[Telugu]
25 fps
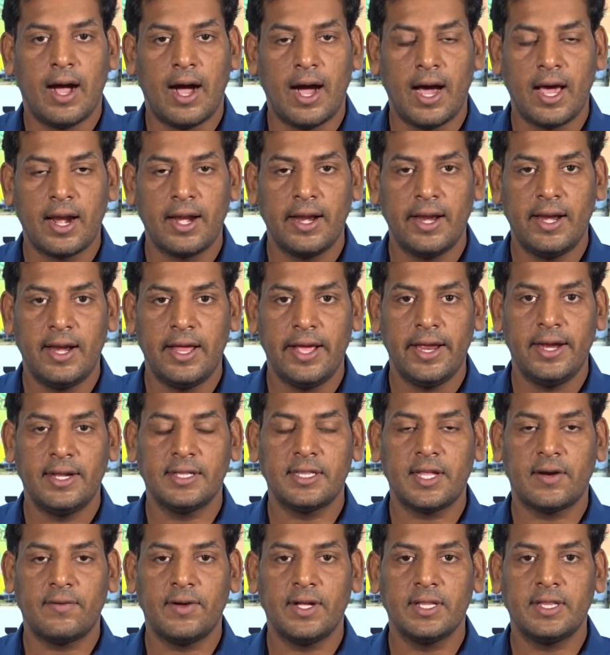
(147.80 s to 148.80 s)
ఆరు నెలలు అయిన
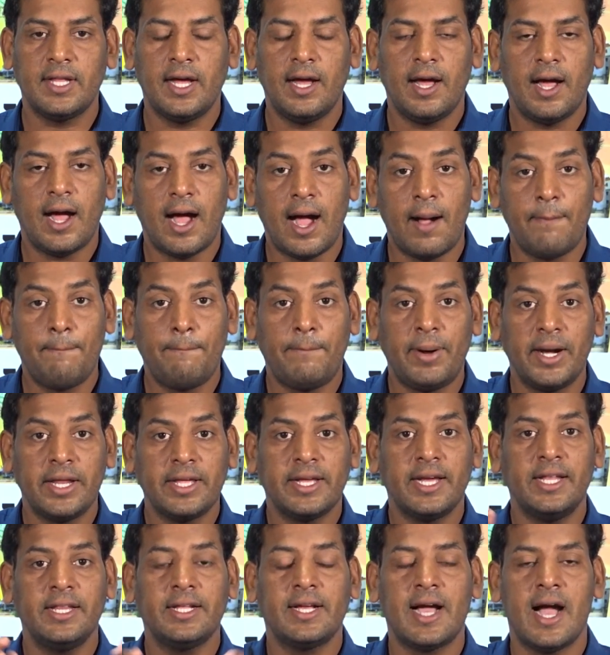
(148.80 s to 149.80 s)
తర్వాత
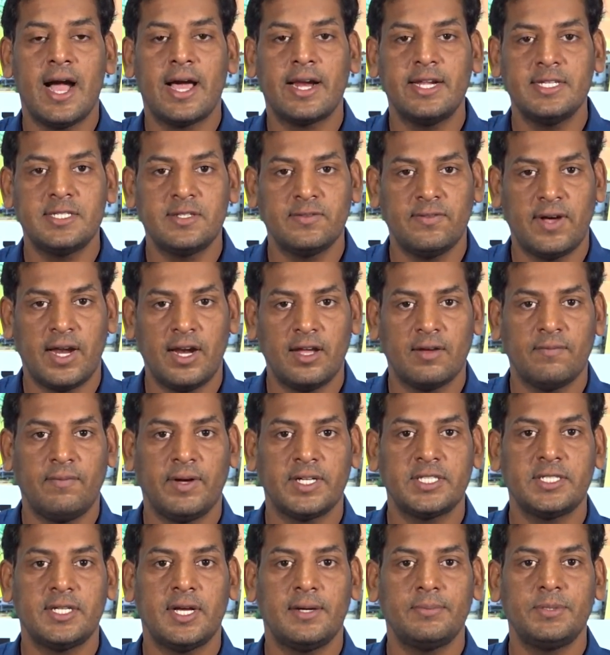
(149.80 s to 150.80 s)
అప్పటికే అది కాంగ్రెస్ వాళ్ళకి
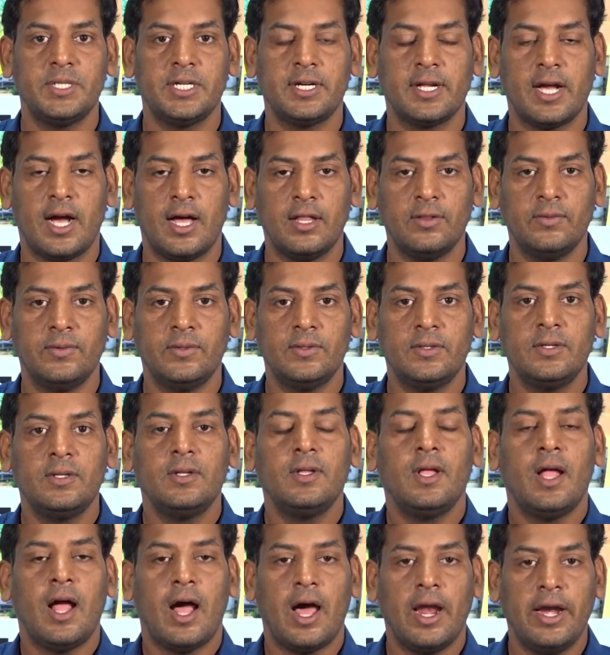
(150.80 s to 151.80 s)
ఫస్ట్ ఆప్షన్ కాదు
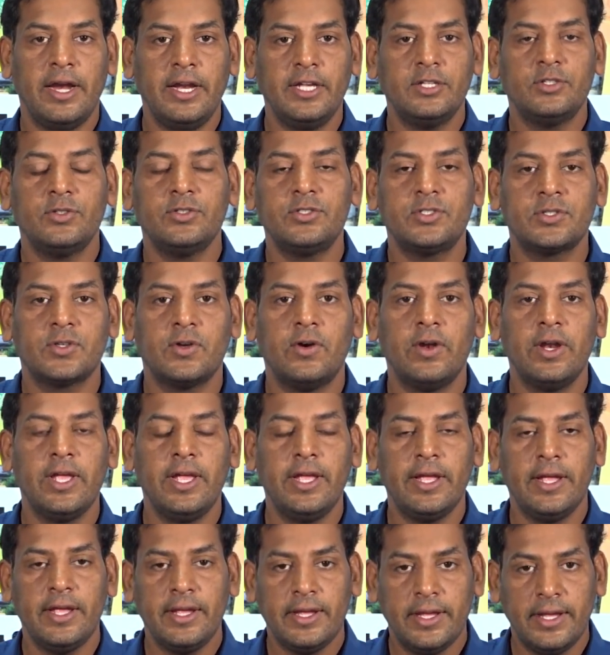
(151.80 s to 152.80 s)
అన్నీ చూసుకొని
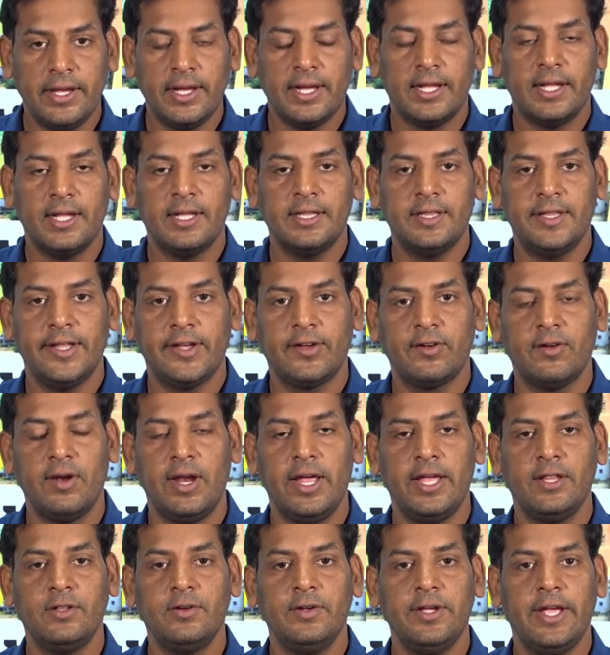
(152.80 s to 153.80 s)
ఇక దిక్కు
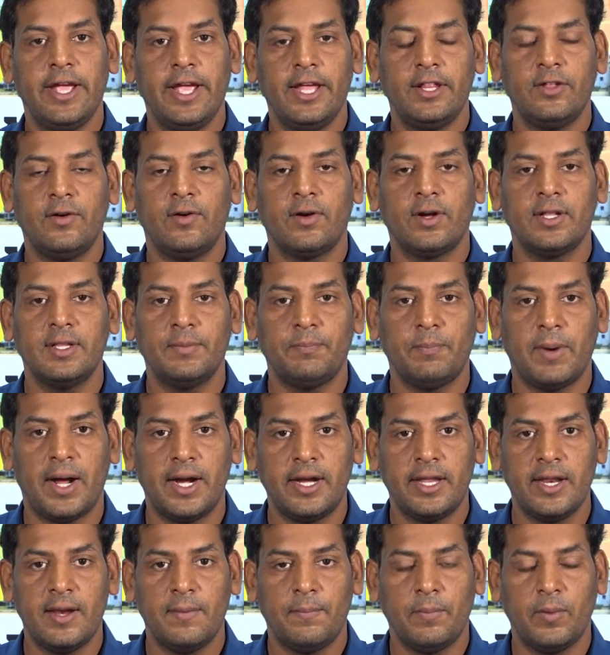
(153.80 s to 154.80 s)
లేదు ఏదో ఒక
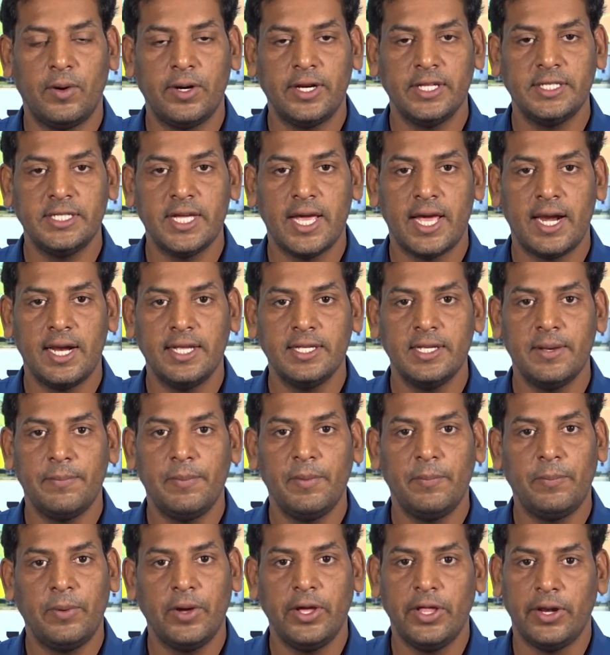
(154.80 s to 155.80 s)
పార్టీలో పోటీ చేయాలని
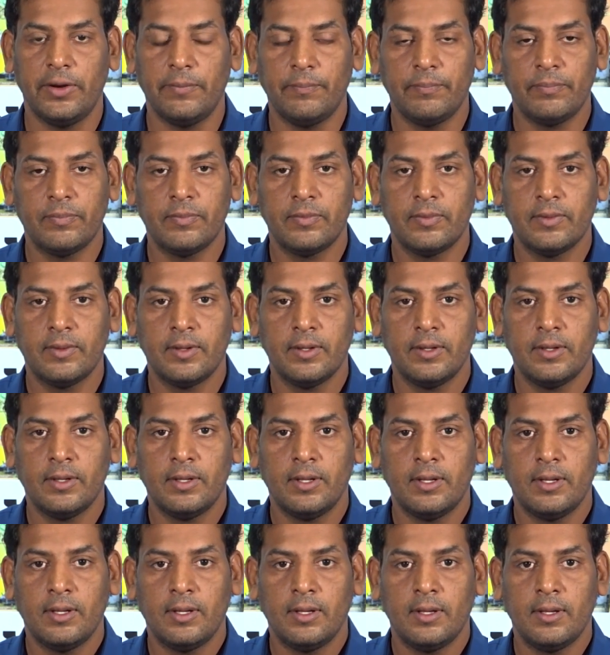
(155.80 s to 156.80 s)
చెప్పి పోయారు
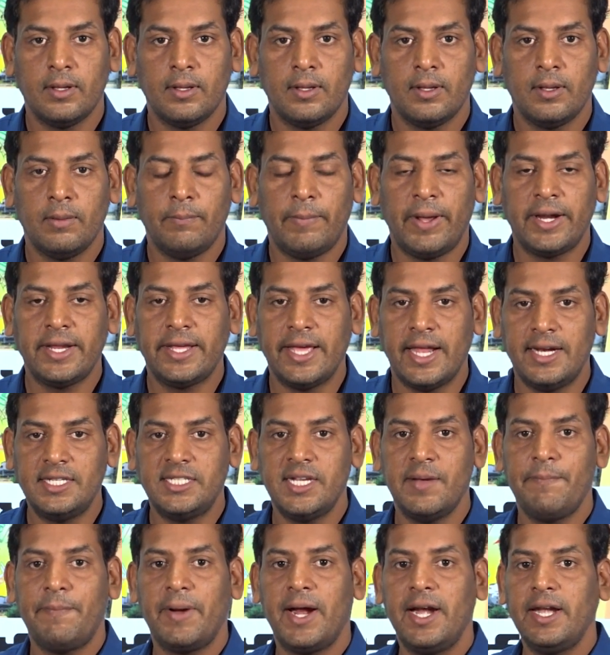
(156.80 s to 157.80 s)
మరి
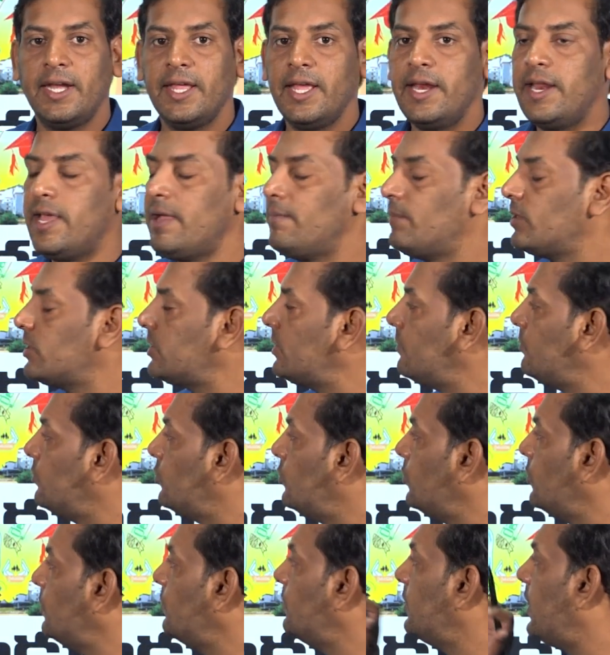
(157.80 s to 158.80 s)
గెలిచే పార్టీనే మొత్తం
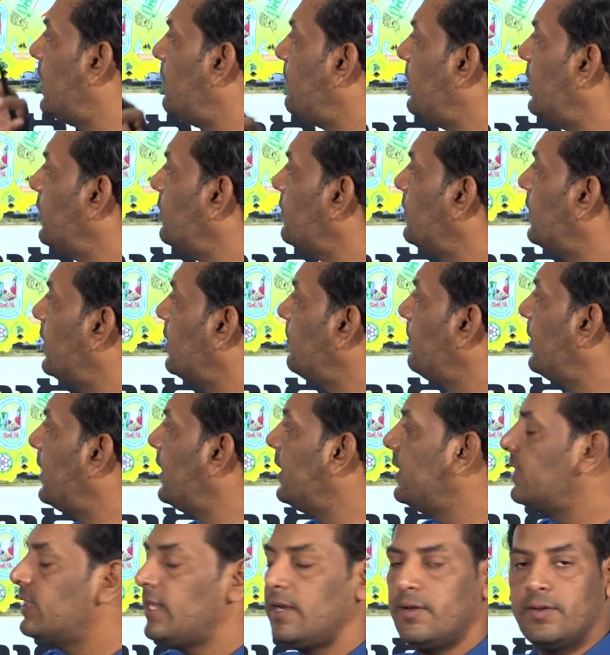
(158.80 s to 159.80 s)
ధూమ్ ధామ్ అంటున్నారు మరి
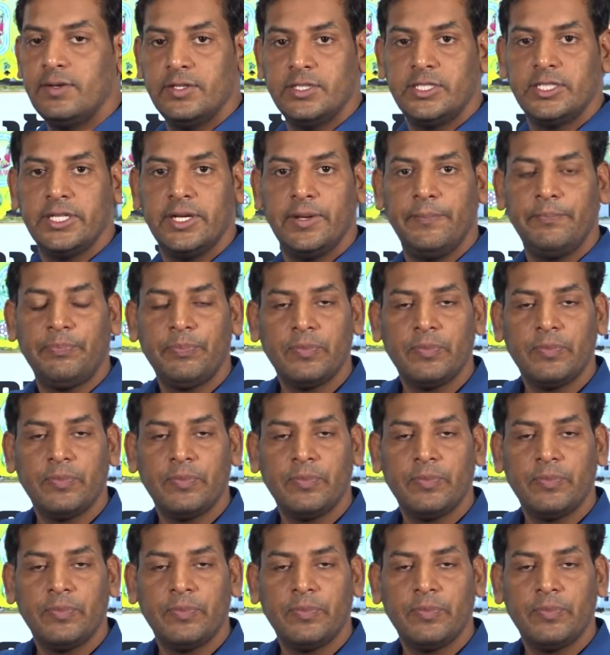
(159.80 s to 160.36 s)
ఇందులో నుంచి